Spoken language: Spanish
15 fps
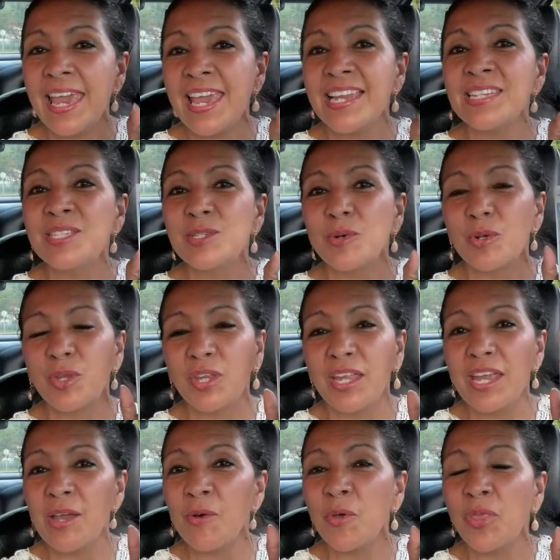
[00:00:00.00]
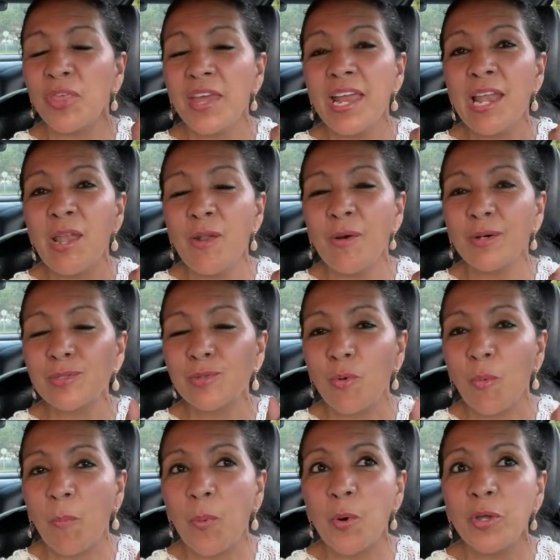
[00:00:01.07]
el sorteo de los
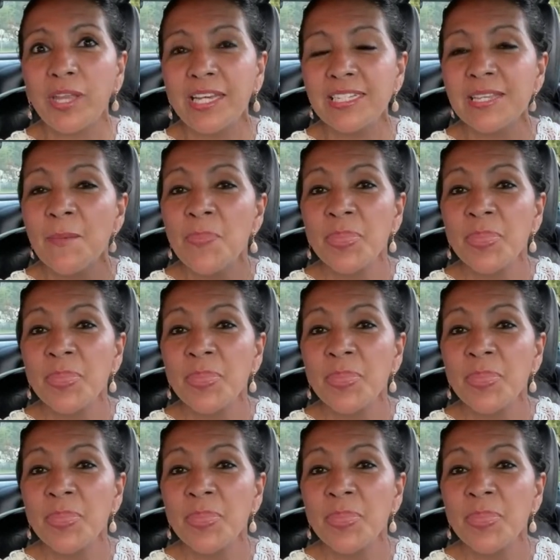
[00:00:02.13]
cupones.